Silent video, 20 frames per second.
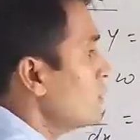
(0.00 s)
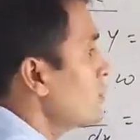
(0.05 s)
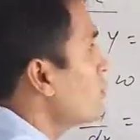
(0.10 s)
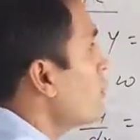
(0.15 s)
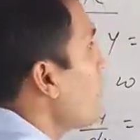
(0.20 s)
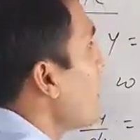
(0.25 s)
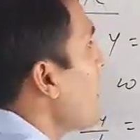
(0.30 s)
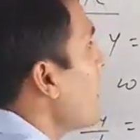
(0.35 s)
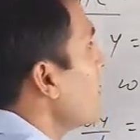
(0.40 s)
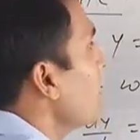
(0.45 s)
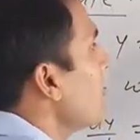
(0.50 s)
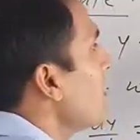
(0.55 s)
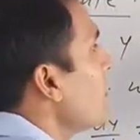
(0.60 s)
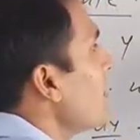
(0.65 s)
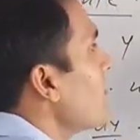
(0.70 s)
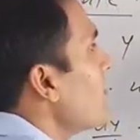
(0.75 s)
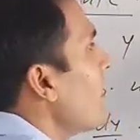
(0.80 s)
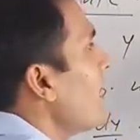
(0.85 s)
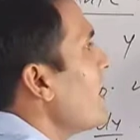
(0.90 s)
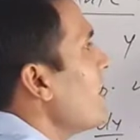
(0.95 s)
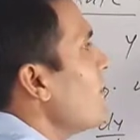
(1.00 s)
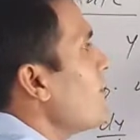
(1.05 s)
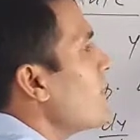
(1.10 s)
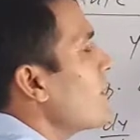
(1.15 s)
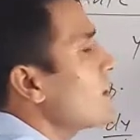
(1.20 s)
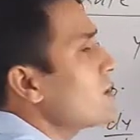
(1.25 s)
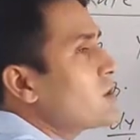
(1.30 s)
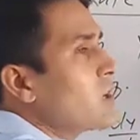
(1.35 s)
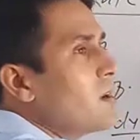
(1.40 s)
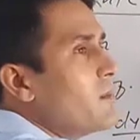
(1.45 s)
जो अंदर वाले
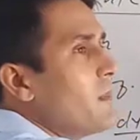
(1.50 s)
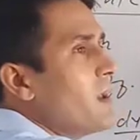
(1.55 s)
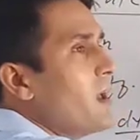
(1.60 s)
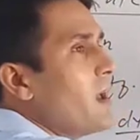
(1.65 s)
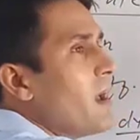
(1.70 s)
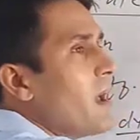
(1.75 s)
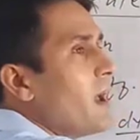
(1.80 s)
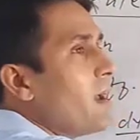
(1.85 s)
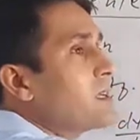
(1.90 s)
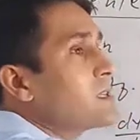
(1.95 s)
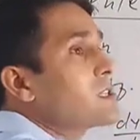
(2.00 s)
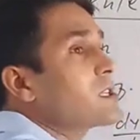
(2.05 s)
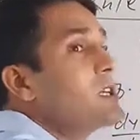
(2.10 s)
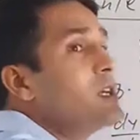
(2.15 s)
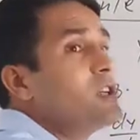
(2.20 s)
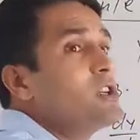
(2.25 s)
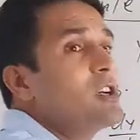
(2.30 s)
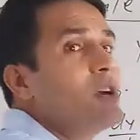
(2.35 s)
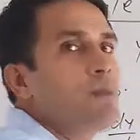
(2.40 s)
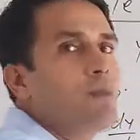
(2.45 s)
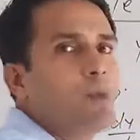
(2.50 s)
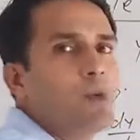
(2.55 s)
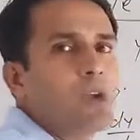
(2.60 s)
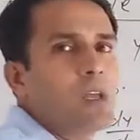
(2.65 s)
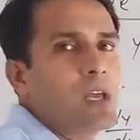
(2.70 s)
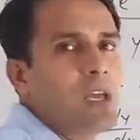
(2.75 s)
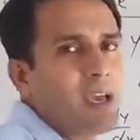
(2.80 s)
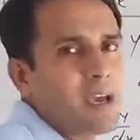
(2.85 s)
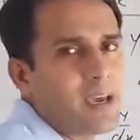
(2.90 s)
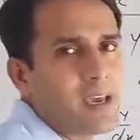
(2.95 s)
फंक्शन में एक्स की जगह पुट
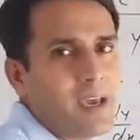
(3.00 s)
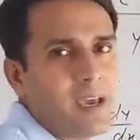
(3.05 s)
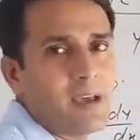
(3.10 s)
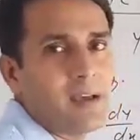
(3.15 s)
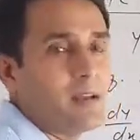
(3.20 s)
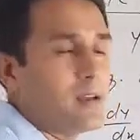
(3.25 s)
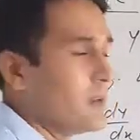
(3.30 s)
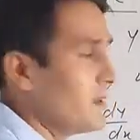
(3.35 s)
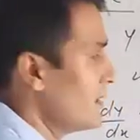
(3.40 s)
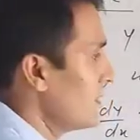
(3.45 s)
किया गया है